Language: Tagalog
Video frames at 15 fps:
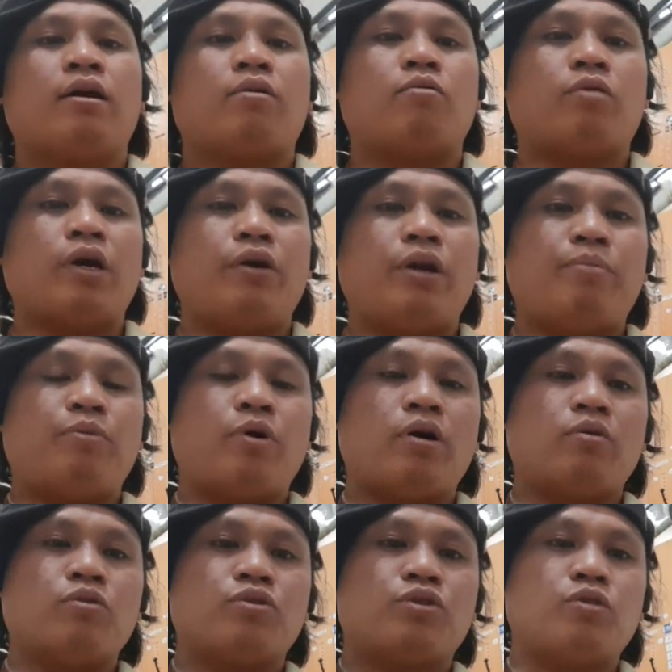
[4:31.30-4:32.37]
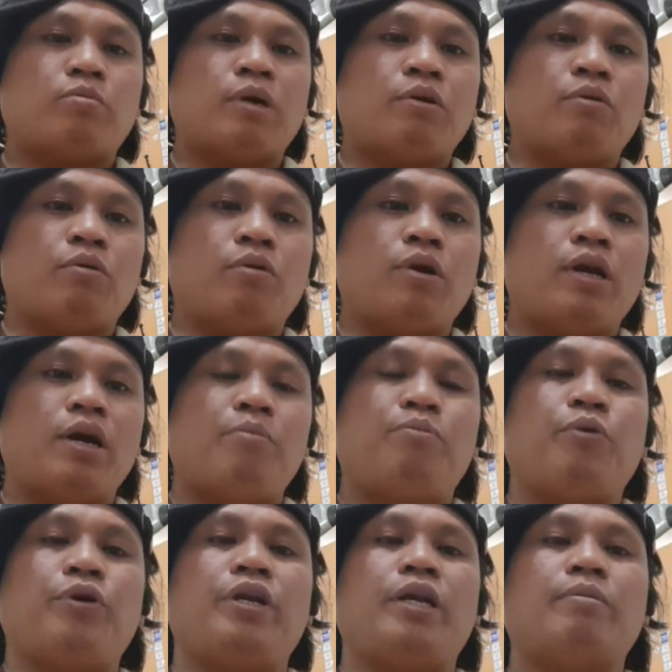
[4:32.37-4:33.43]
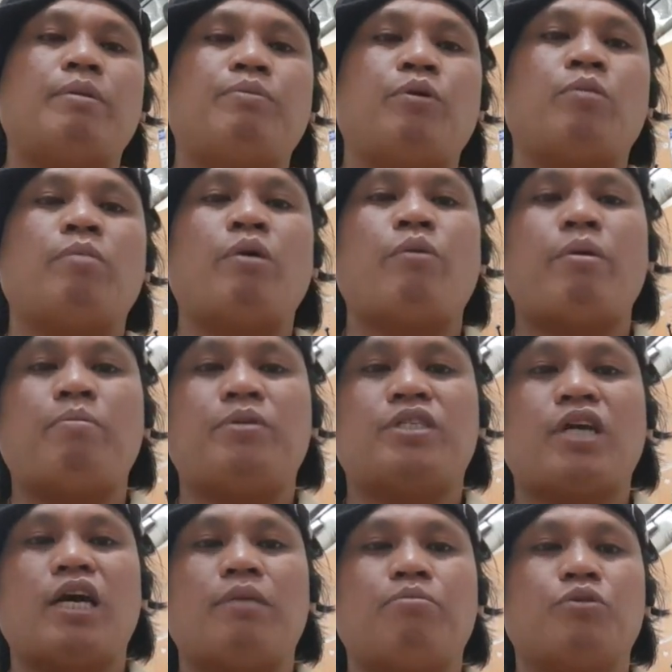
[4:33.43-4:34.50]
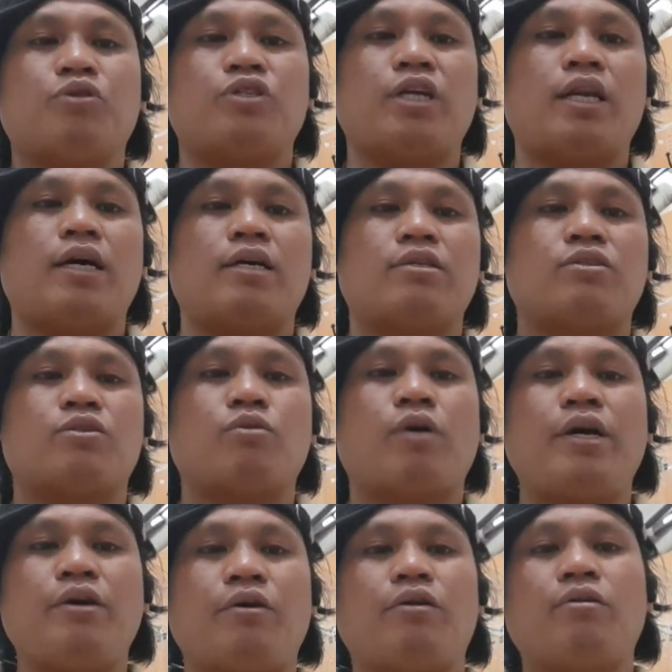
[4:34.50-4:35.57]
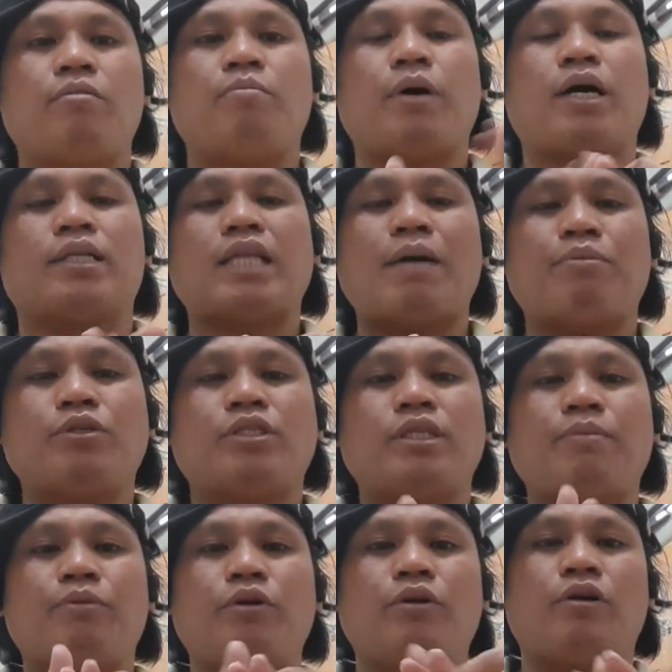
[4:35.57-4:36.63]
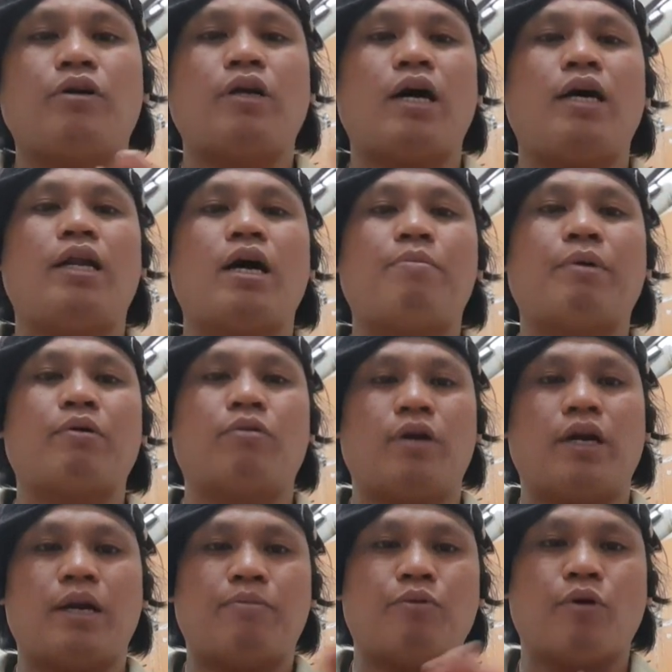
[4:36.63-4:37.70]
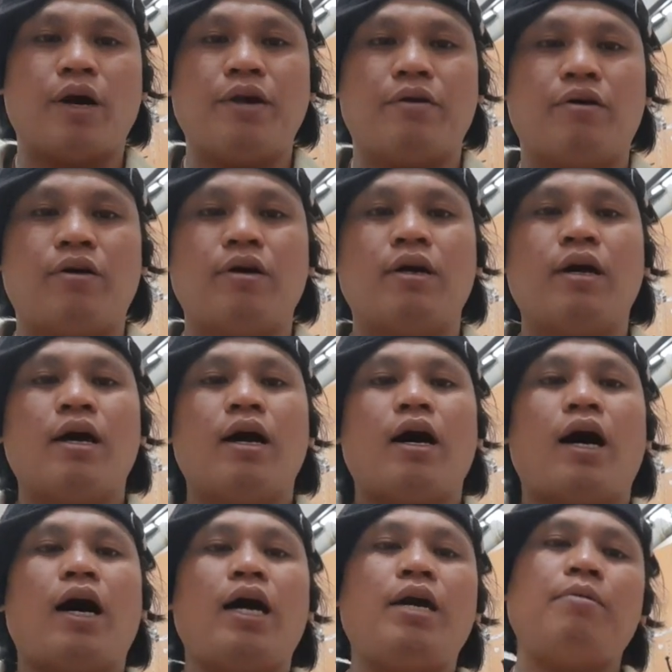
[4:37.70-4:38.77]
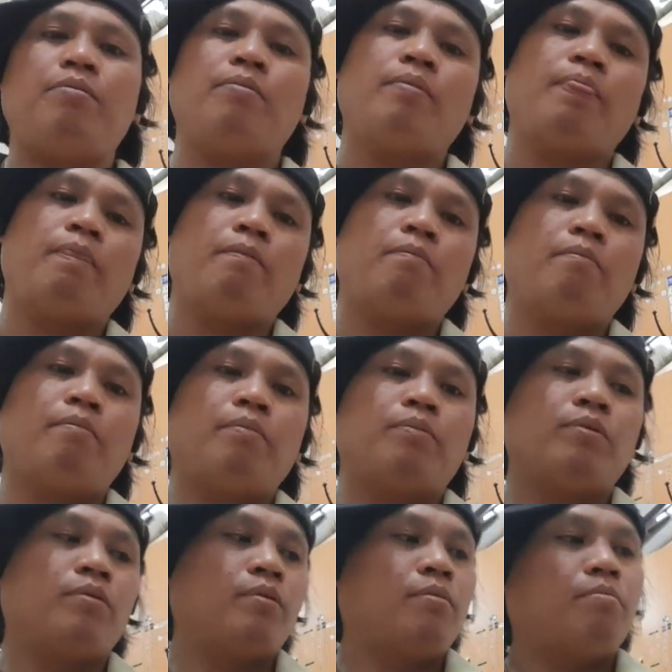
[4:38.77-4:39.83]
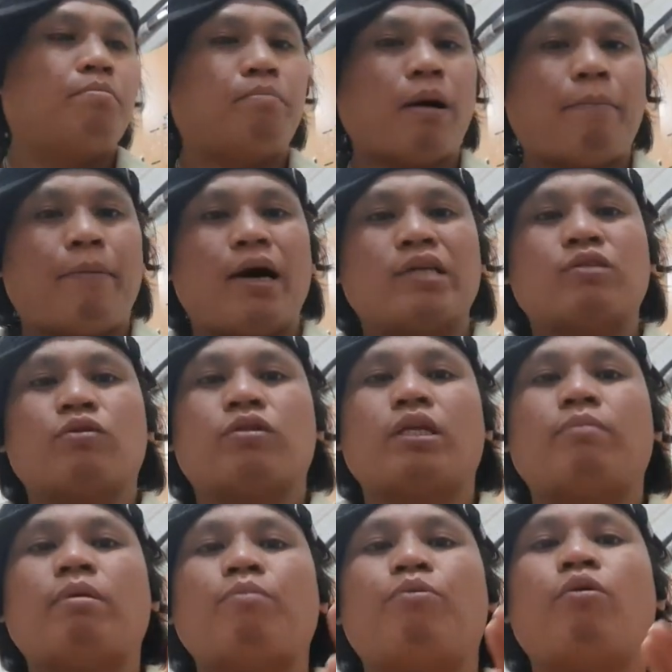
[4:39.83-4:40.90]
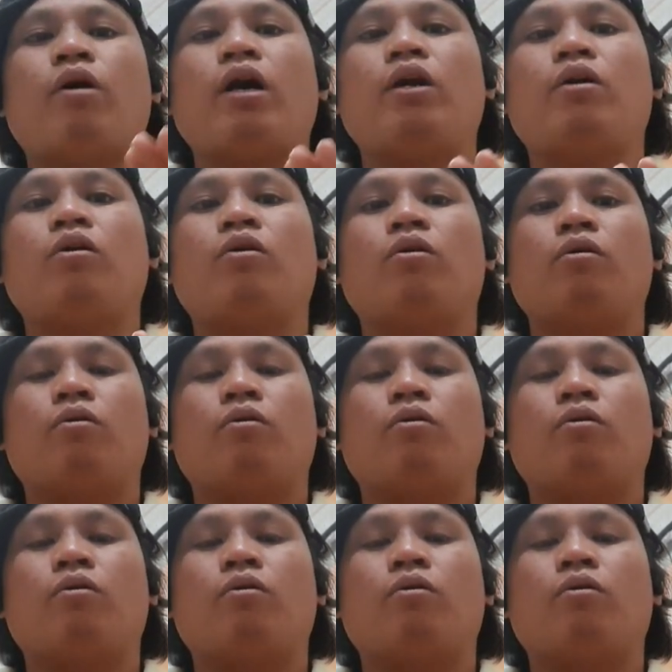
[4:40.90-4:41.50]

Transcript: Kung kayo na po ang gusto mag-online, pwede naman po. May website po sila. So ngayon, pagkatapos na po noon ay nakapag-online na po kayo, ay papasok naman po kayo